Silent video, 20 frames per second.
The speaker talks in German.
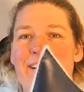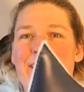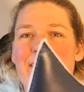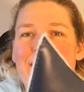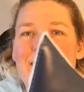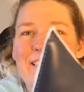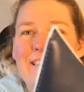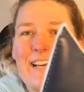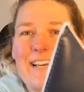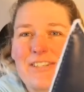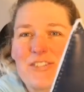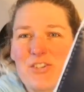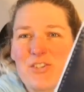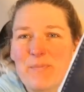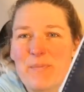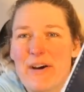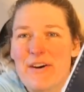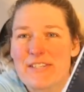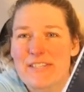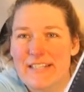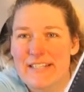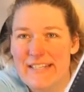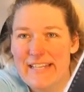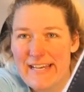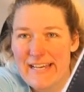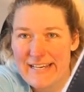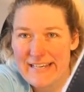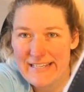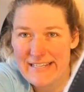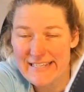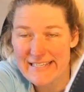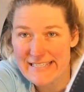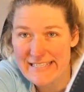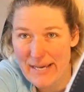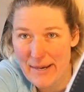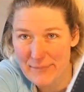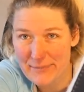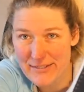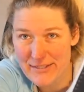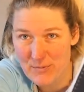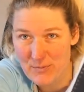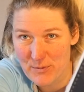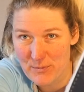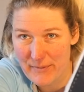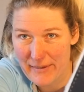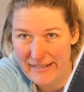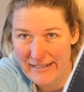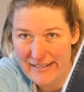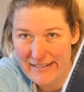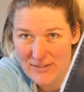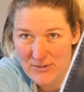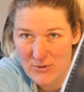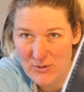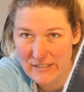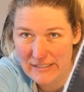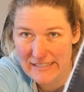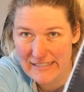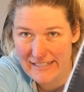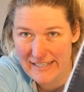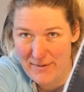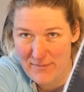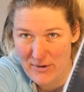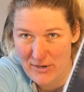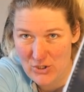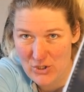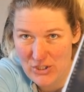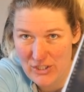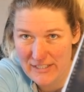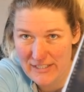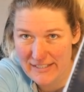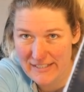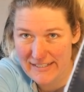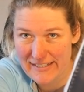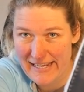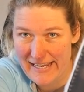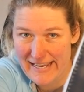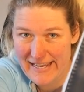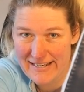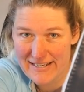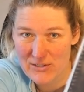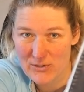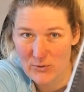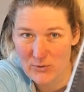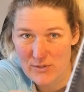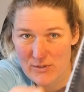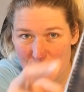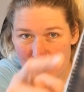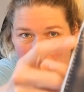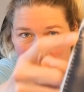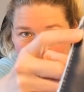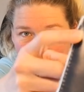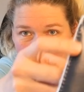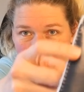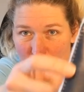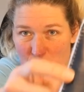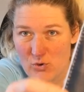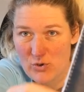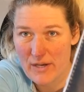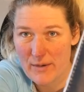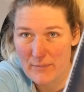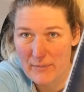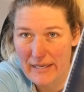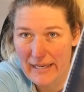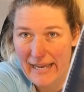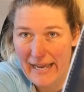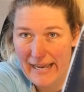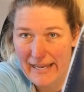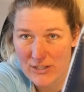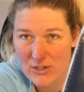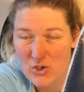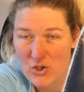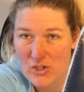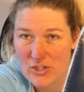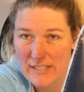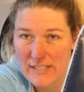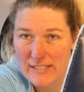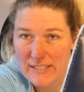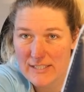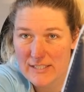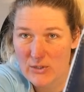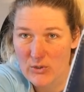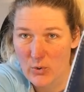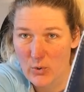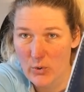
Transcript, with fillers: Ich zeige es euch mal aus der Nähe. Ich habe das mit meiner Industrienähmaschine genäht und zwar hier mit so einem Geradstich.